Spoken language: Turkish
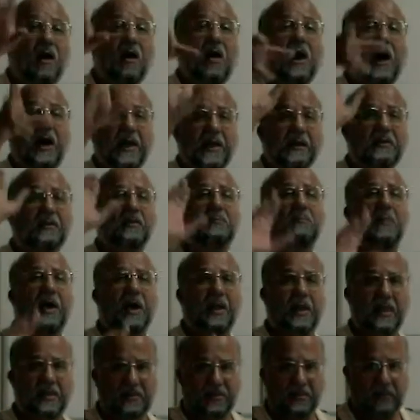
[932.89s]
ayetin
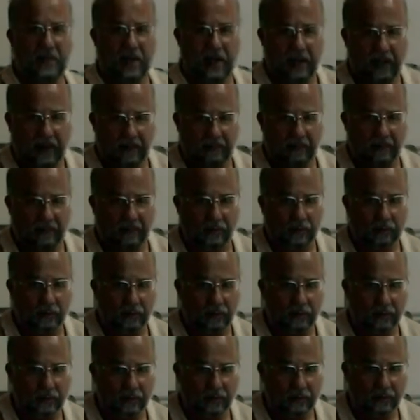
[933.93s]
manasını anlamamış
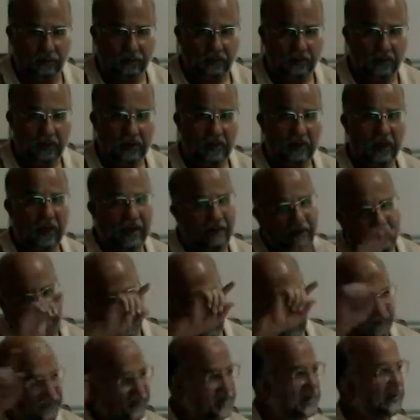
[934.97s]
olursun. Evet
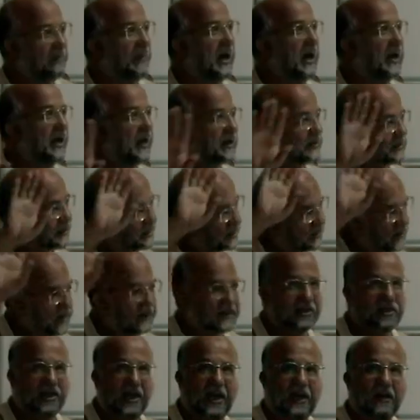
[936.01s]
lafzi manası
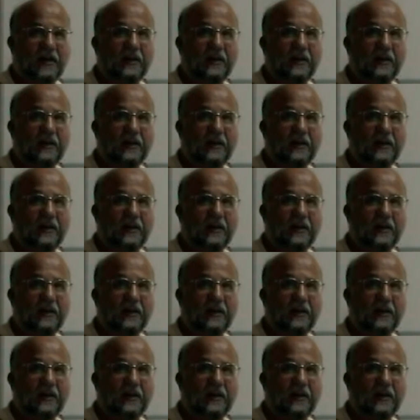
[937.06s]
sadece